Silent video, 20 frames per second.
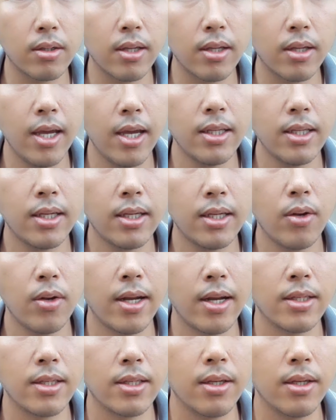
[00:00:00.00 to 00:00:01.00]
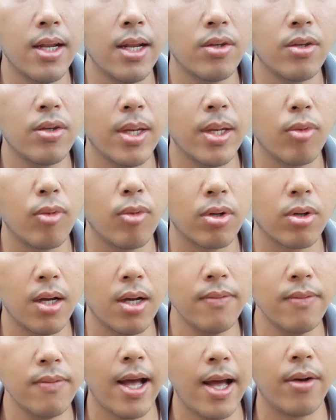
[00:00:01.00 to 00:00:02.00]
hết cái đoạn ở dưới này cho mình, buộc
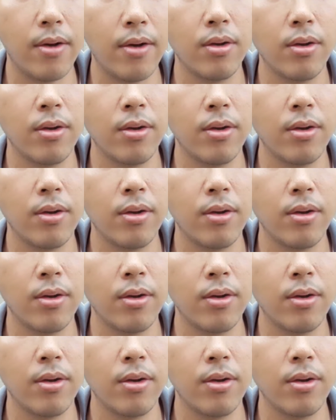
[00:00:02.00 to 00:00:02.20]
cứng vào,